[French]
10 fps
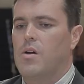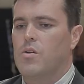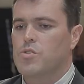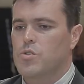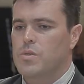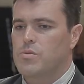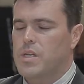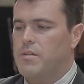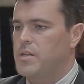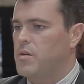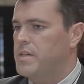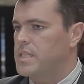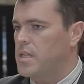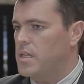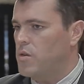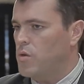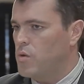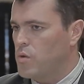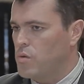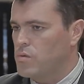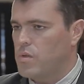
Aujourd'hui, nous travaillons avec des acteurs locaux.